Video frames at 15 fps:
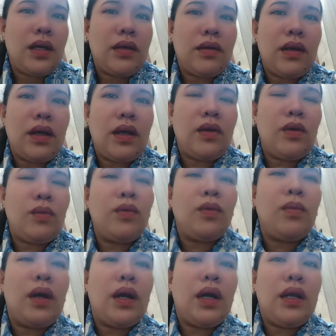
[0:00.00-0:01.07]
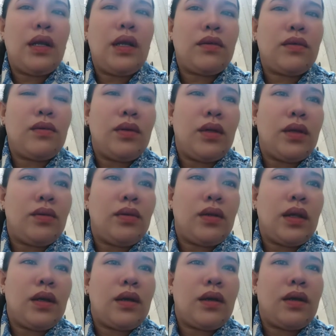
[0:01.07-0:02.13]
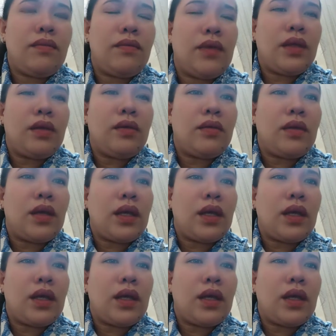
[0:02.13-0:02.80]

Sa ngayon po baka last ko na to na video na